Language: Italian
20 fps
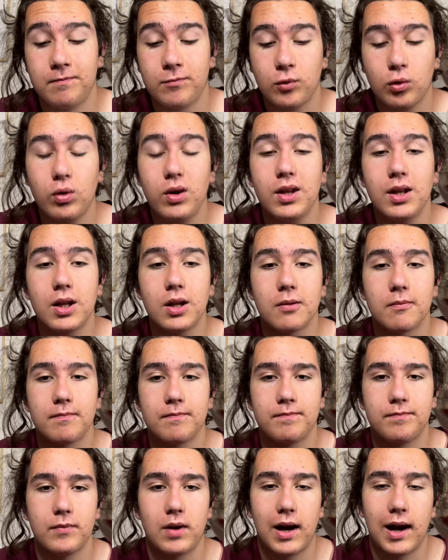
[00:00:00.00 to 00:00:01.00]
Quindi
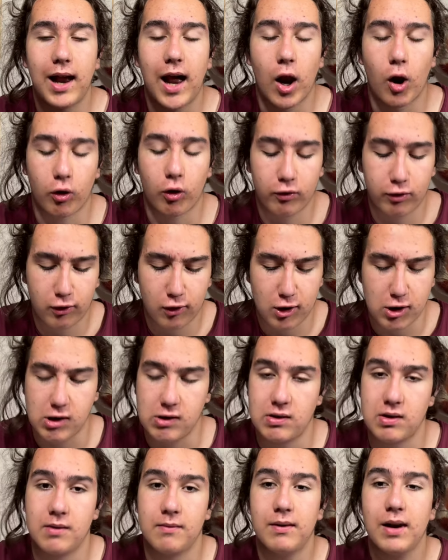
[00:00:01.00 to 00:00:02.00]
la lock screen.
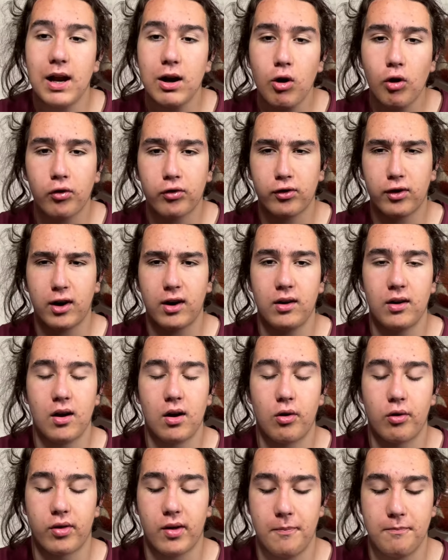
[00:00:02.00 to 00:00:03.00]
La lock screen,
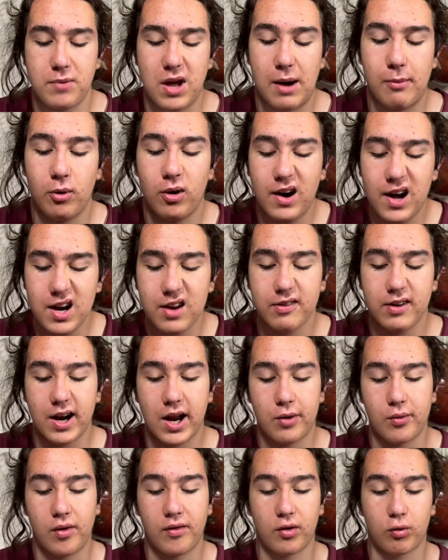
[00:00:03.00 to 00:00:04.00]
lo sappiamo, arriverà
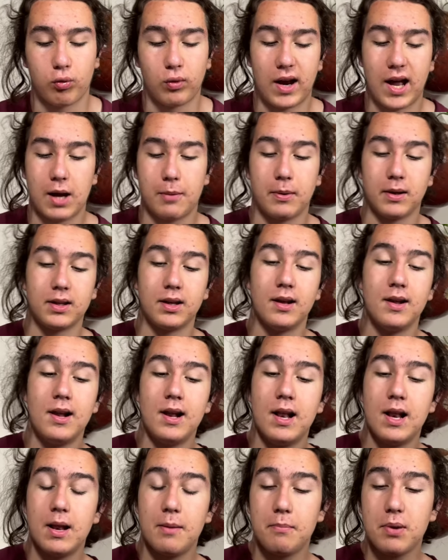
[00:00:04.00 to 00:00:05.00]
nuova sull'iPad.
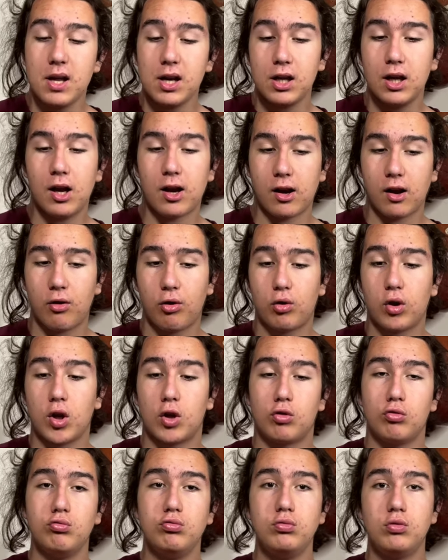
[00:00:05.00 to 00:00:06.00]
Per il resto è
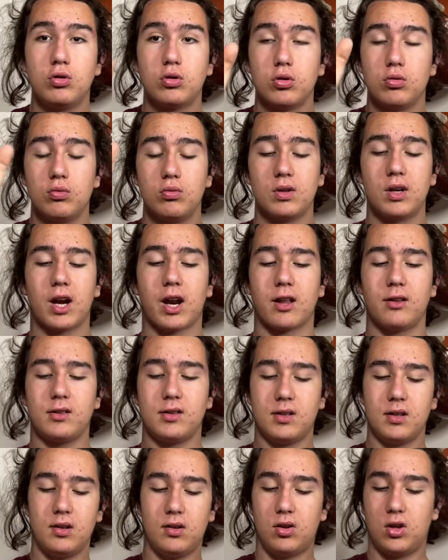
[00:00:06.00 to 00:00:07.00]
tutto un
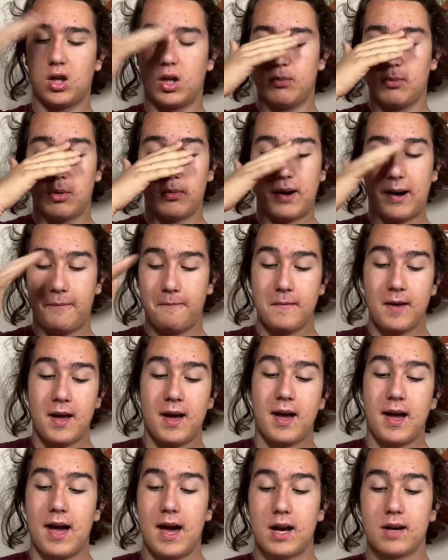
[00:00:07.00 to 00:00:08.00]
grandissimo ma...
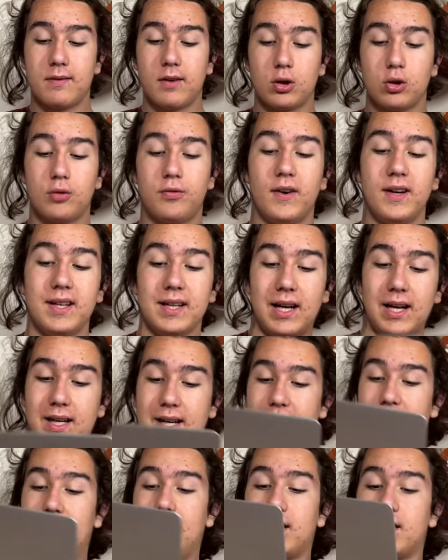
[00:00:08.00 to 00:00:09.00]
È arrivato Final
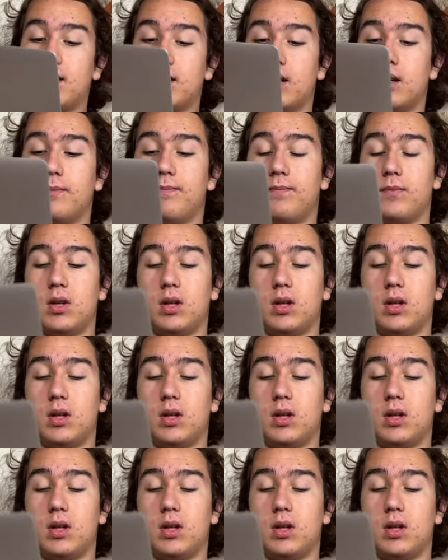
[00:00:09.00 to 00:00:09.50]
Cut